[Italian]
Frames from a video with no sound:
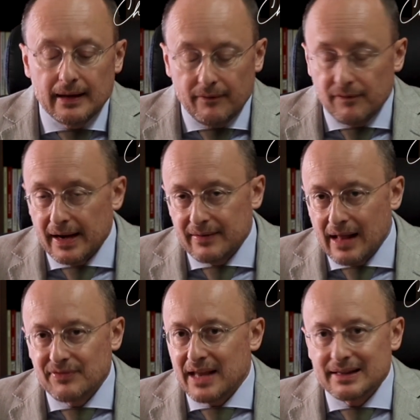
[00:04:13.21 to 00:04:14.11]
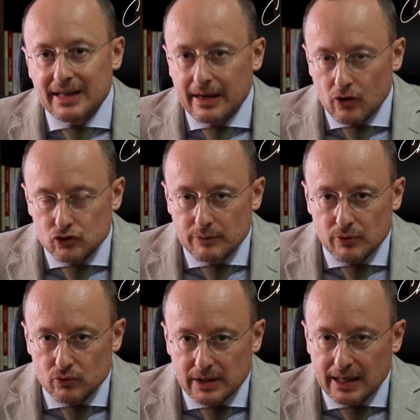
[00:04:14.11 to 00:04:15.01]
e, fare tante altre cose
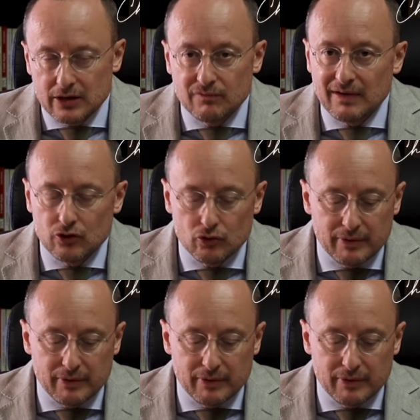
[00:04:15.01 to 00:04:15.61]
brutte che non vanno